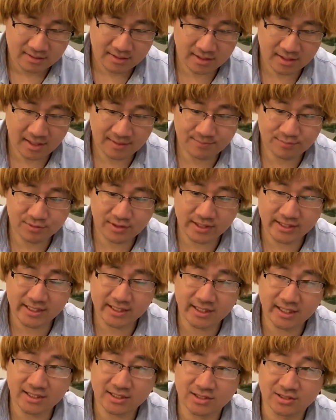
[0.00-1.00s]
でランプが効
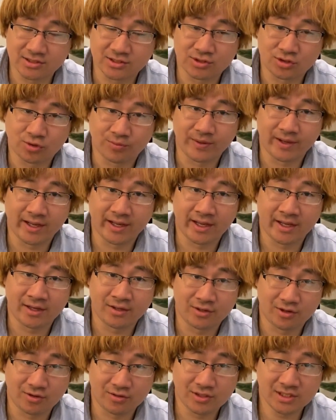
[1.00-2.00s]
いたらすぐ止め
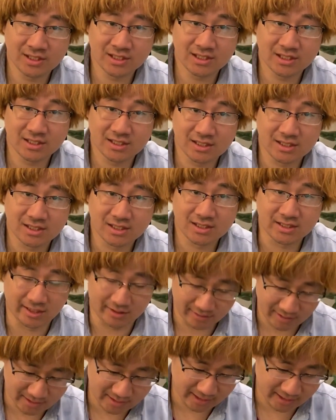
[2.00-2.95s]
るようにしてく